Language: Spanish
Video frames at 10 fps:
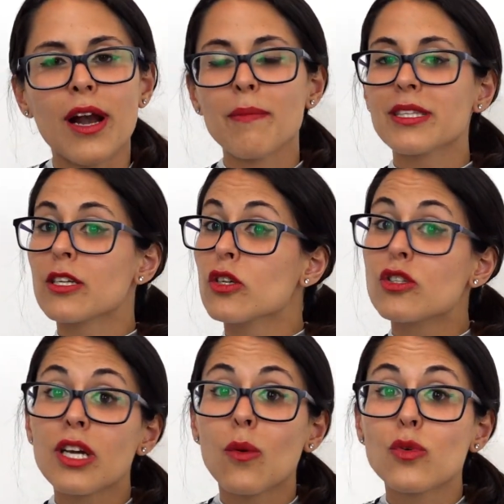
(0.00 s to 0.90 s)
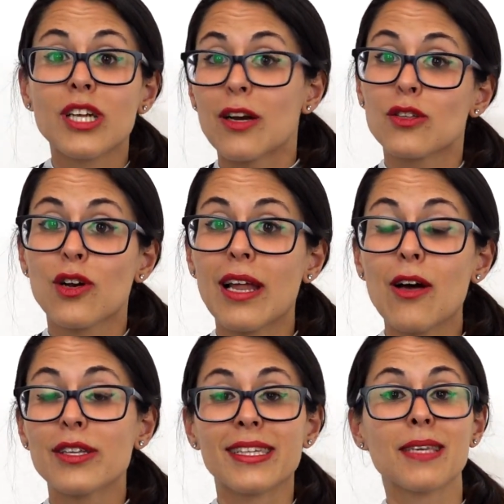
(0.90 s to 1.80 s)
Realmente no se escucha en otro
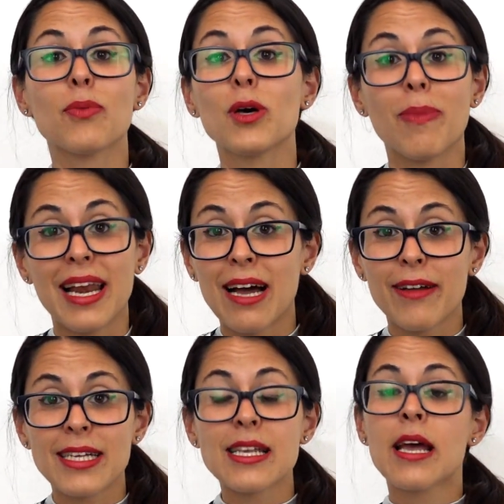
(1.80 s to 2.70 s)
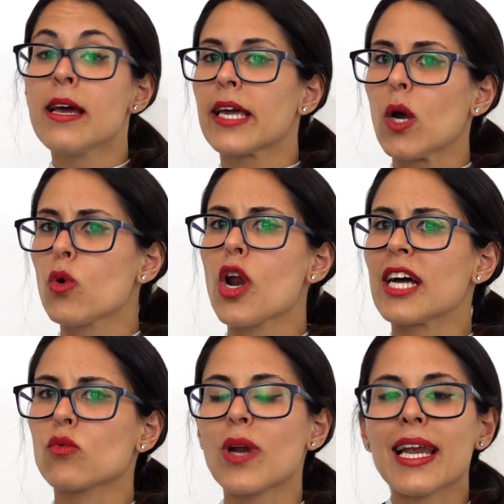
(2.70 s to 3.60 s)
lado este tipo de palabras que uno
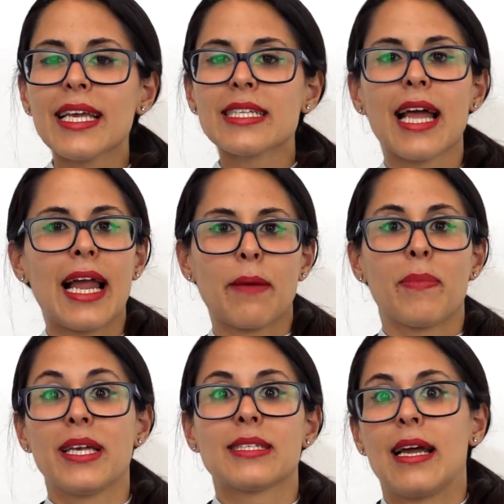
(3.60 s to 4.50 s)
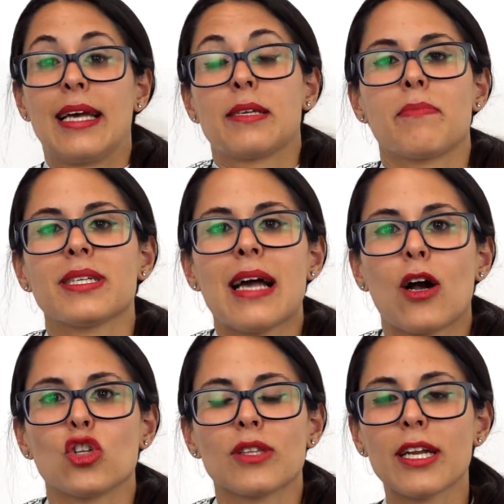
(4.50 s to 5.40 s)
naturaliza y las, las empieza
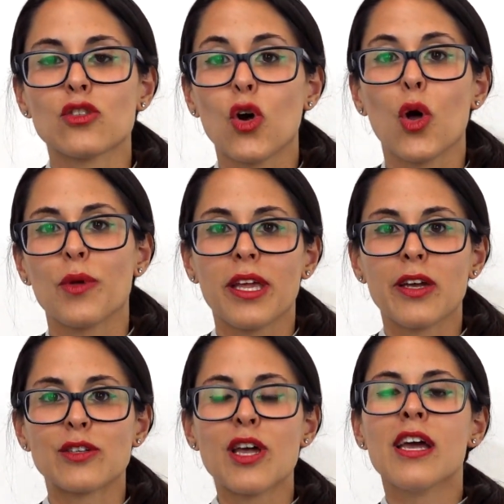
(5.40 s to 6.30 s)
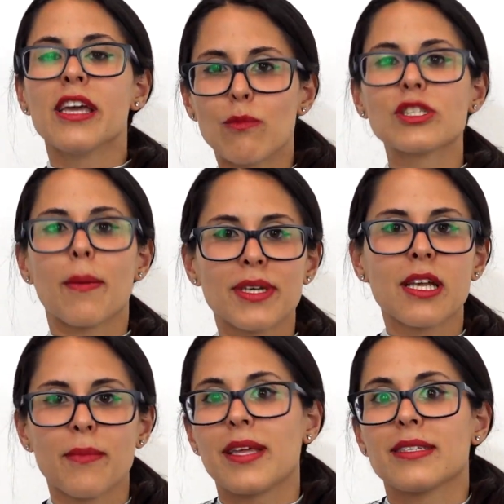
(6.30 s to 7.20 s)
a contar en todos los videos. Y muchas
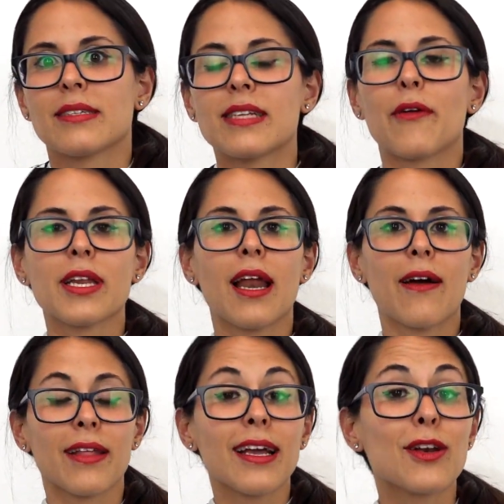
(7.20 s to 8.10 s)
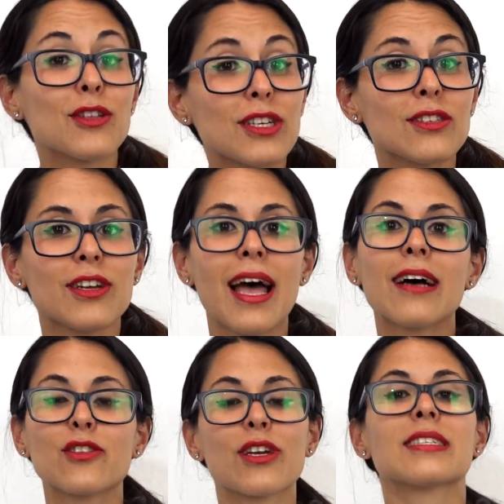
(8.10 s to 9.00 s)
veces me dicen, Sabrina, la verdad que no entiendo
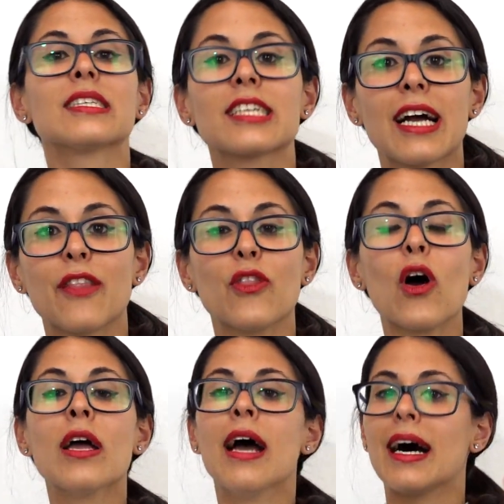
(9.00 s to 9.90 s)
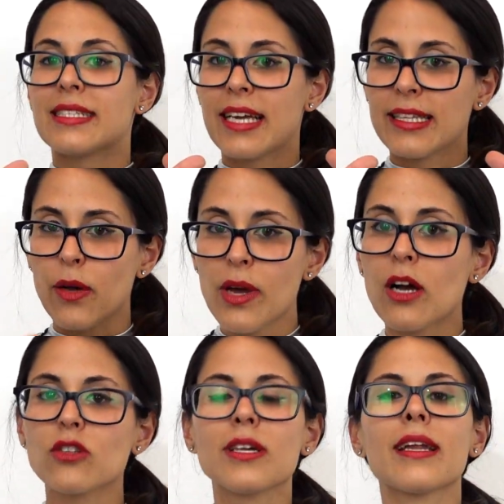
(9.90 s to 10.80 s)
nada, estoy recién llegando. Así que te voy
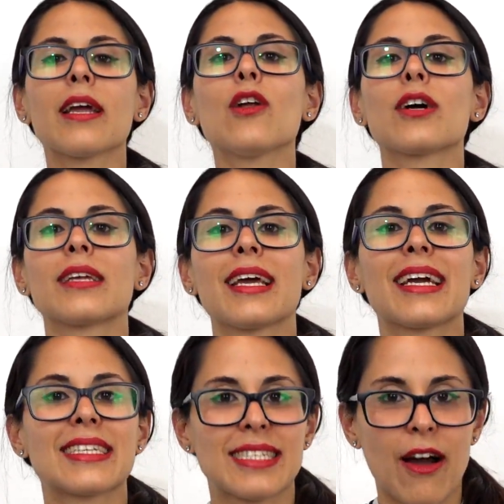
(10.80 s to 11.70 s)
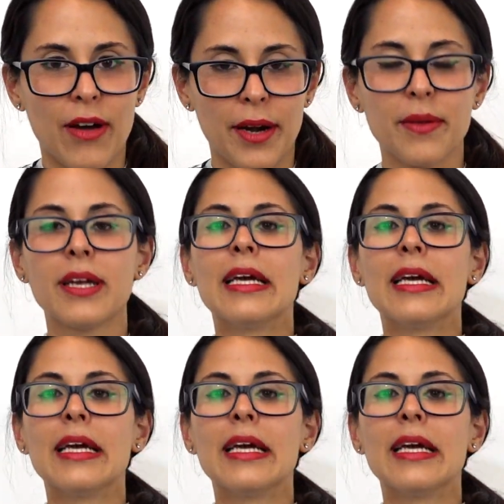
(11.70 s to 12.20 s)
a contar qué es lo que tenés que saber.